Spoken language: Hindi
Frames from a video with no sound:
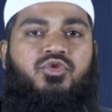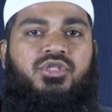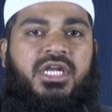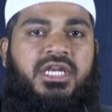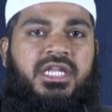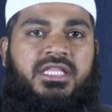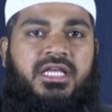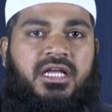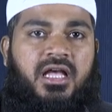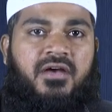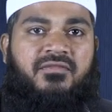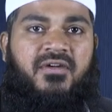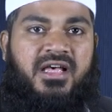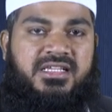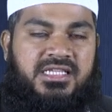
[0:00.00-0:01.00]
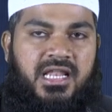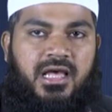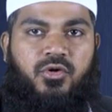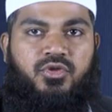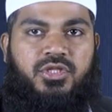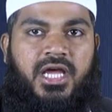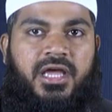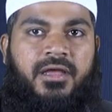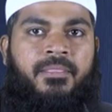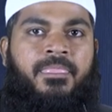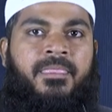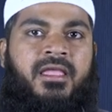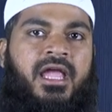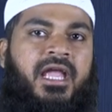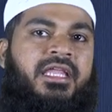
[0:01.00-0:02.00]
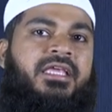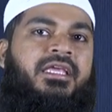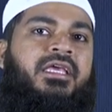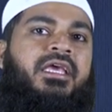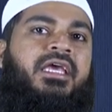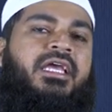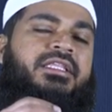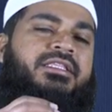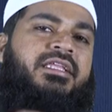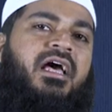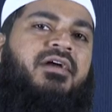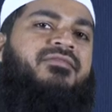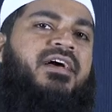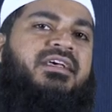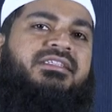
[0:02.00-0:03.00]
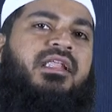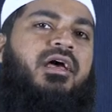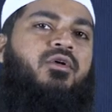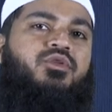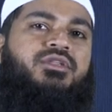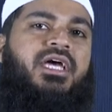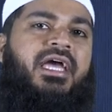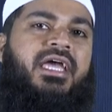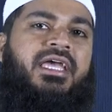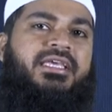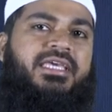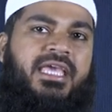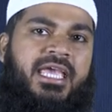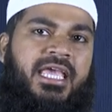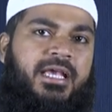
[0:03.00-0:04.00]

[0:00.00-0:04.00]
गुजरने तक का फासला होता है यानी इतना फासला होता है कि